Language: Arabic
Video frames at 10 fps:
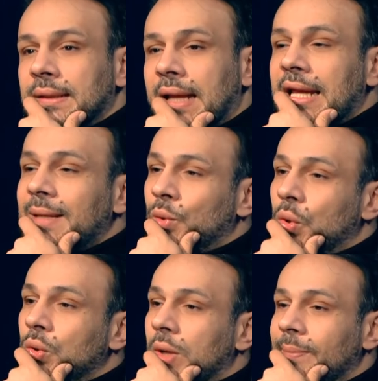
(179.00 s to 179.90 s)
العالم
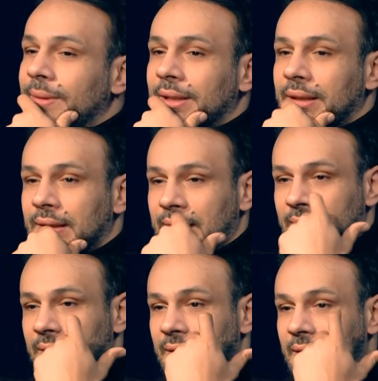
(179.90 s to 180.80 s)
كله قبل
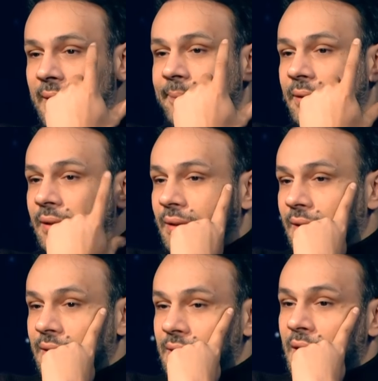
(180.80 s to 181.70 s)
قبل
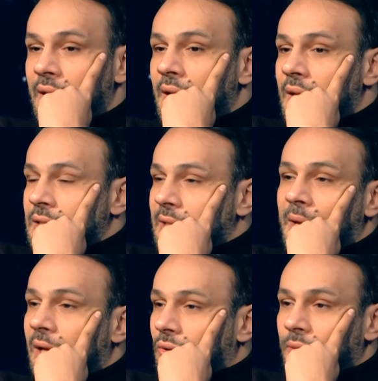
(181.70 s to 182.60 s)

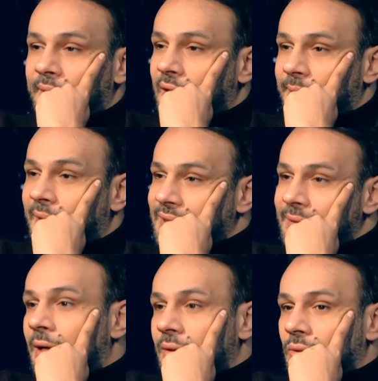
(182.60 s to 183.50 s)
7 اكتوبر غير بعد
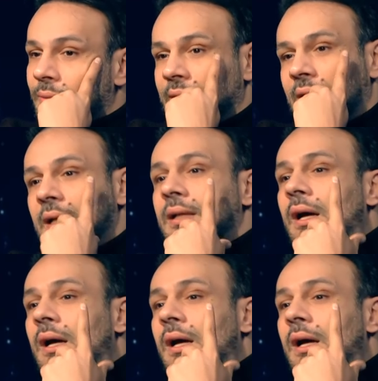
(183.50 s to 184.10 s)
7 اكتوبر يعني انا